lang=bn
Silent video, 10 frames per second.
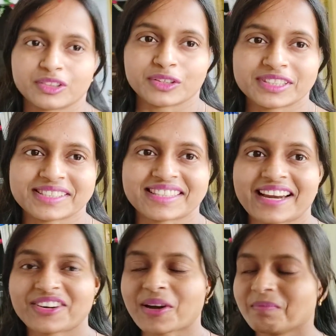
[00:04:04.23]
তো এই যে
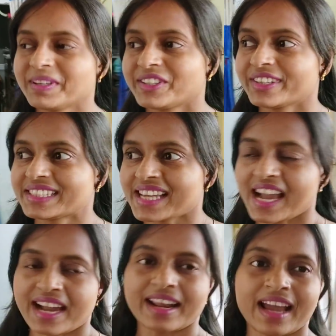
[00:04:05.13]
স্নান কমপ্লিট হয়েছে
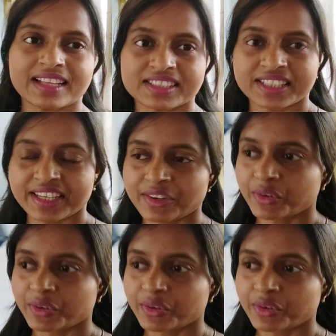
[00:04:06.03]
আর আজকের